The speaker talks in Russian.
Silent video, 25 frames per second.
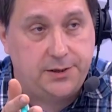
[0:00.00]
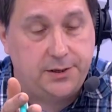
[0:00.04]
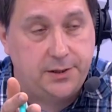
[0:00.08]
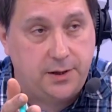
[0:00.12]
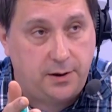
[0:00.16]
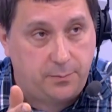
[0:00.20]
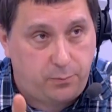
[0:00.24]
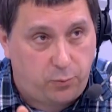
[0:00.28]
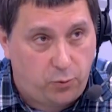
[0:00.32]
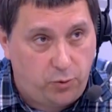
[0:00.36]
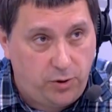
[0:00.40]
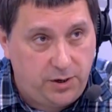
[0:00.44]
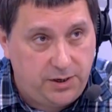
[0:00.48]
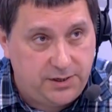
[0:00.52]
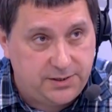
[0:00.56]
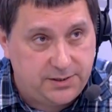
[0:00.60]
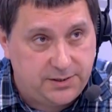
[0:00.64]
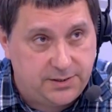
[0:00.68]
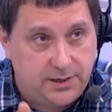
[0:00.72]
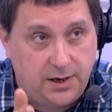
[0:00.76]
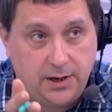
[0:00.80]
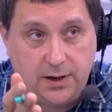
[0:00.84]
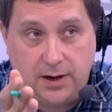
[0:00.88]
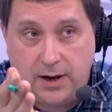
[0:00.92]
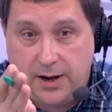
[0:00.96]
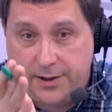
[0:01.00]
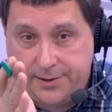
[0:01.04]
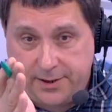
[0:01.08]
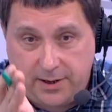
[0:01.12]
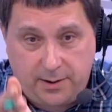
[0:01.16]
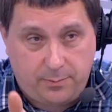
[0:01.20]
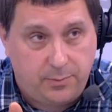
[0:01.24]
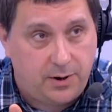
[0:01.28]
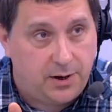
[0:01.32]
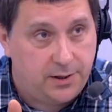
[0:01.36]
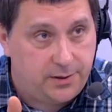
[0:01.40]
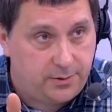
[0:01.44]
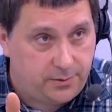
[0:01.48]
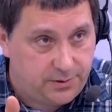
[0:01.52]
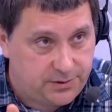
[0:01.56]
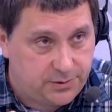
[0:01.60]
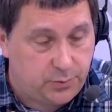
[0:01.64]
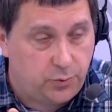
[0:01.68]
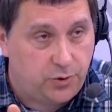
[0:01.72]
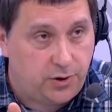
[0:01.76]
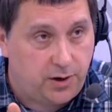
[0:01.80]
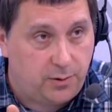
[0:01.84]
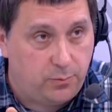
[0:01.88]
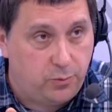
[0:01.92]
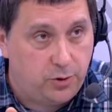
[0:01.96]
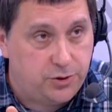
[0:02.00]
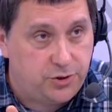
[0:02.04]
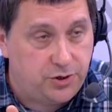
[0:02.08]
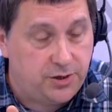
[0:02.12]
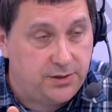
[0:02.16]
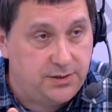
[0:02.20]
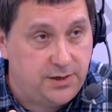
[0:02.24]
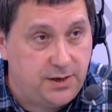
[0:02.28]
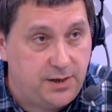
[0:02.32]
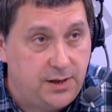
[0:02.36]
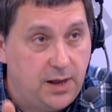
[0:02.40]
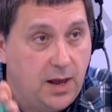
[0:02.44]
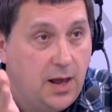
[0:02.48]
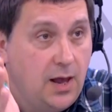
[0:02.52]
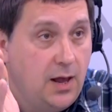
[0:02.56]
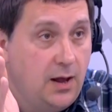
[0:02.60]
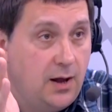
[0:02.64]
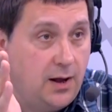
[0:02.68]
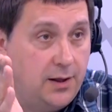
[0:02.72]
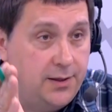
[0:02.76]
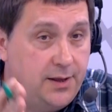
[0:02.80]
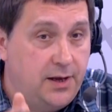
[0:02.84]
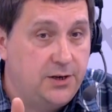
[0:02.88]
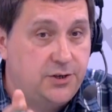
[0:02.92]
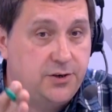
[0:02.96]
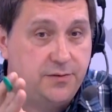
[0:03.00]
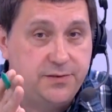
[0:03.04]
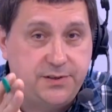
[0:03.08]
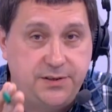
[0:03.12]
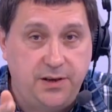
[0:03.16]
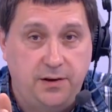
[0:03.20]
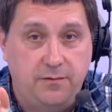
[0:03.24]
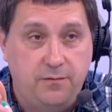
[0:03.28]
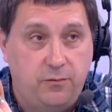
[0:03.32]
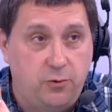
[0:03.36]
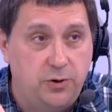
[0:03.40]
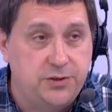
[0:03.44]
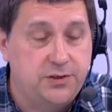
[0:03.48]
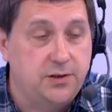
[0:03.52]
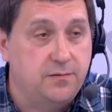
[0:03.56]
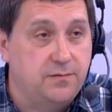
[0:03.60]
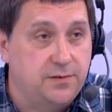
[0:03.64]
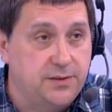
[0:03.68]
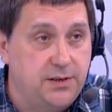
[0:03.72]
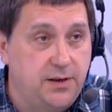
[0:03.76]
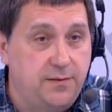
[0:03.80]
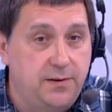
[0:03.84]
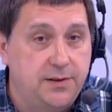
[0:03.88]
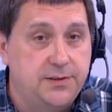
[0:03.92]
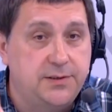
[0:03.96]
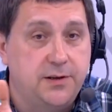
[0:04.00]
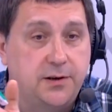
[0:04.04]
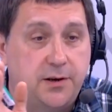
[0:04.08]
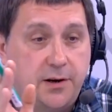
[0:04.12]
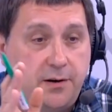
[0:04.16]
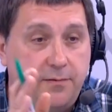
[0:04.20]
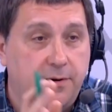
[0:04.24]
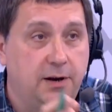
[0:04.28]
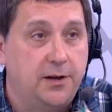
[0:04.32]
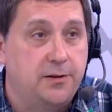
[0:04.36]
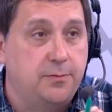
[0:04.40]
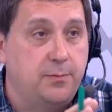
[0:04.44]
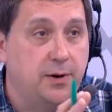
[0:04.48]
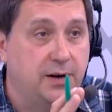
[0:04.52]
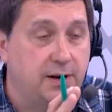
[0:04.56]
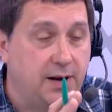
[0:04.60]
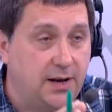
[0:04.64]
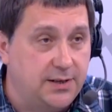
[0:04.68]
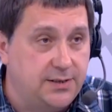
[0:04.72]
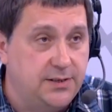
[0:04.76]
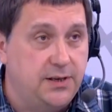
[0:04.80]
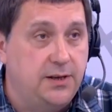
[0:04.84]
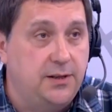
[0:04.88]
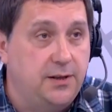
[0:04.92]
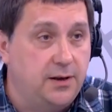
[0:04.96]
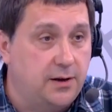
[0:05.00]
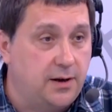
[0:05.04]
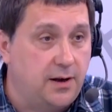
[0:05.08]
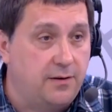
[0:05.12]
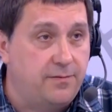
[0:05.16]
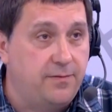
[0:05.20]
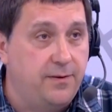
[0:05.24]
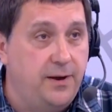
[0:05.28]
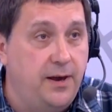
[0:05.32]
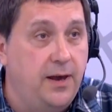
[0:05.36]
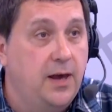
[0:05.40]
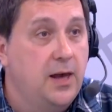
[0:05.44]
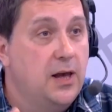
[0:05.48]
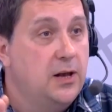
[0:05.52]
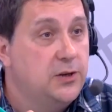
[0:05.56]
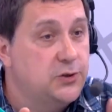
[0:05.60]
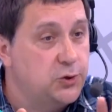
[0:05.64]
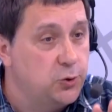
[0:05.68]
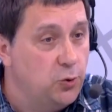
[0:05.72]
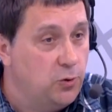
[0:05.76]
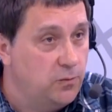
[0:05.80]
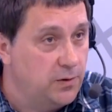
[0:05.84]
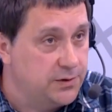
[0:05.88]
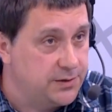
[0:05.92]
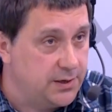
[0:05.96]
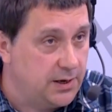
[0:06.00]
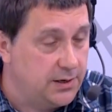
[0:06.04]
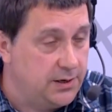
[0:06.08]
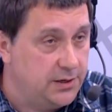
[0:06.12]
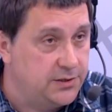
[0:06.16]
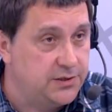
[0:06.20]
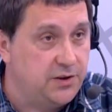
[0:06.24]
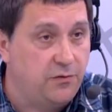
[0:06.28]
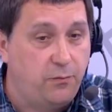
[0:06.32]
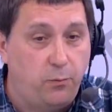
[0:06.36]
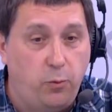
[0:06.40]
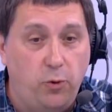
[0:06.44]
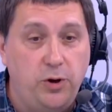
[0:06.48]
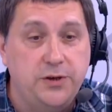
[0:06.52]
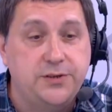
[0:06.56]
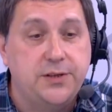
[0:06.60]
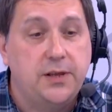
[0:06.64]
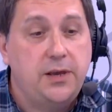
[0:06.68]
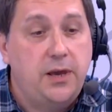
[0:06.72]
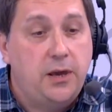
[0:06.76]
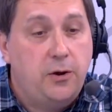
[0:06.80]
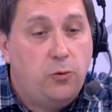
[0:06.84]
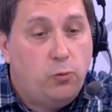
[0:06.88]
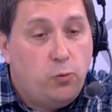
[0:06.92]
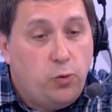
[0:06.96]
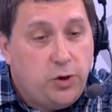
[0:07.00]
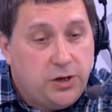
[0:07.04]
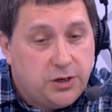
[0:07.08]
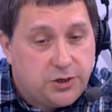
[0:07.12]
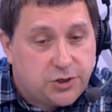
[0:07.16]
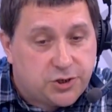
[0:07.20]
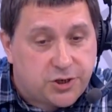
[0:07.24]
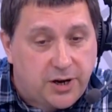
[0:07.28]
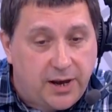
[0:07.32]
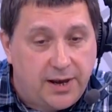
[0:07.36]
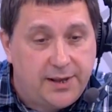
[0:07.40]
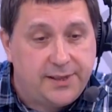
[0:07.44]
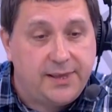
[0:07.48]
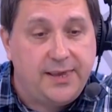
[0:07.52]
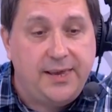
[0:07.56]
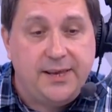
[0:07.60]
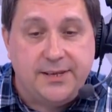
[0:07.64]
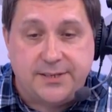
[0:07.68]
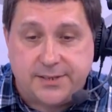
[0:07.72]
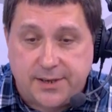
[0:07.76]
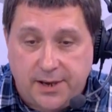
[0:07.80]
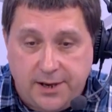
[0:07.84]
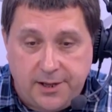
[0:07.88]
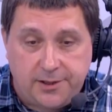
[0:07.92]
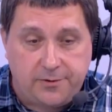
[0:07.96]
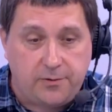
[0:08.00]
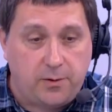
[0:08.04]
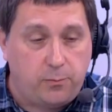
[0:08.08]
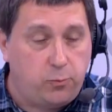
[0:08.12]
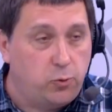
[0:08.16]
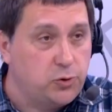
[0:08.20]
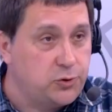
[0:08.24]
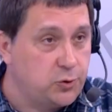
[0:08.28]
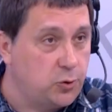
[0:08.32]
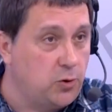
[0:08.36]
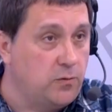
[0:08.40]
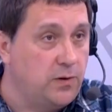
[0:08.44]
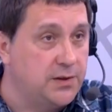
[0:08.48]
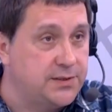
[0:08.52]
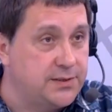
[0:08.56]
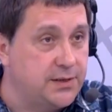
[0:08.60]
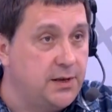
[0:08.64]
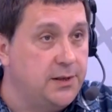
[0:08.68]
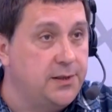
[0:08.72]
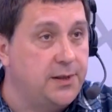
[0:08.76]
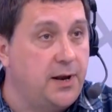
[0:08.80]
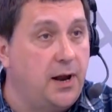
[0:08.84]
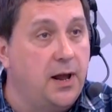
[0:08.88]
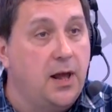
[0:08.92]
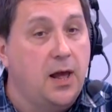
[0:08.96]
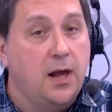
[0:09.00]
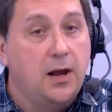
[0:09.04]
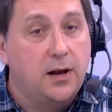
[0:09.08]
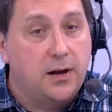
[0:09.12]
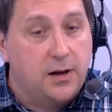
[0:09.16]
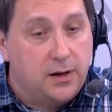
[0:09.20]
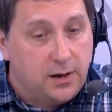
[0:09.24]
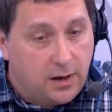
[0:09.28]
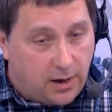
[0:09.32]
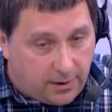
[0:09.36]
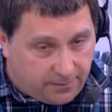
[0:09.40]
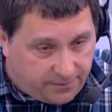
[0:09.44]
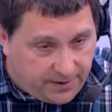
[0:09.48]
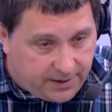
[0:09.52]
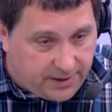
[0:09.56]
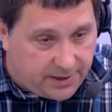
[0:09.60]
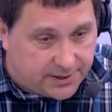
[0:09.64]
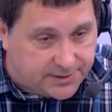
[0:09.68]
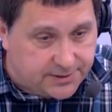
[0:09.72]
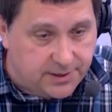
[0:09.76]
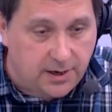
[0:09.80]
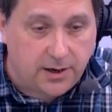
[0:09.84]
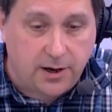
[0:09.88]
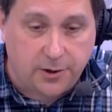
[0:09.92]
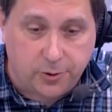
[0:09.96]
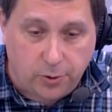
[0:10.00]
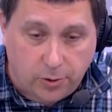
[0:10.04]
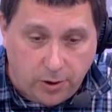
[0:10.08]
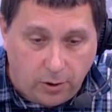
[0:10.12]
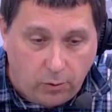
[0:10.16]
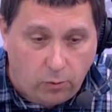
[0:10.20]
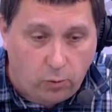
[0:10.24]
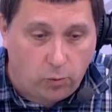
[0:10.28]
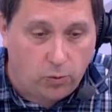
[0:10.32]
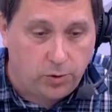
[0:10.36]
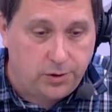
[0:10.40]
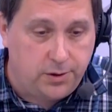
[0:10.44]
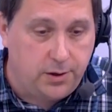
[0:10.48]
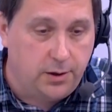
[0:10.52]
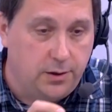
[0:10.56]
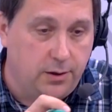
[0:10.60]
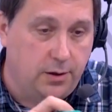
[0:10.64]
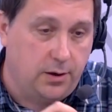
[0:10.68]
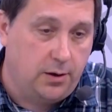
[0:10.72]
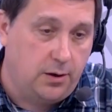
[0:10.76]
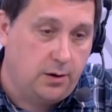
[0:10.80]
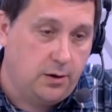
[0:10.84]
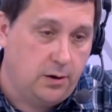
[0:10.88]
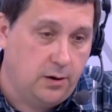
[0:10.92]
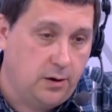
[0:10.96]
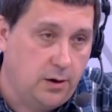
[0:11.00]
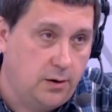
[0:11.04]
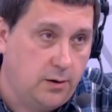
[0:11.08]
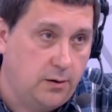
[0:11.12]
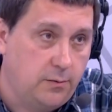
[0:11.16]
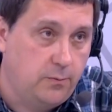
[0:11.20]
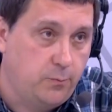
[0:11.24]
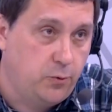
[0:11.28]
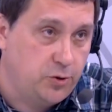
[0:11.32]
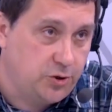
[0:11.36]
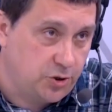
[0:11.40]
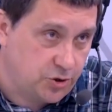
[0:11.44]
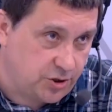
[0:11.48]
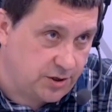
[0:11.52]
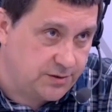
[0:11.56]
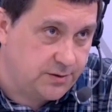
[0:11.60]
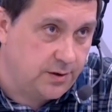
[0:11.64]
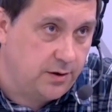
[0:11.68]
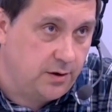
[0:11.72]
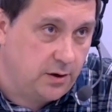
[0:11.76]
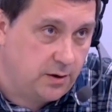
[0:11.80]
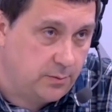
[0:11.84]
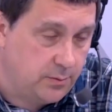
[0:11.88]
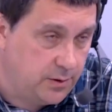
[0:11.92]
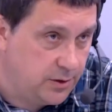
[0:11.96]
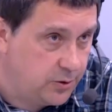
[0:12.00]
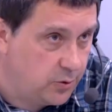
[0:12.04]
на поезде, отрабатывает свой рабочий день, а дальше в 7, 8, 9 закрывают магазины, кафе, снова садится в поезд и уезжает из этого пустого центра Венеции, который отдан э, путешественникам и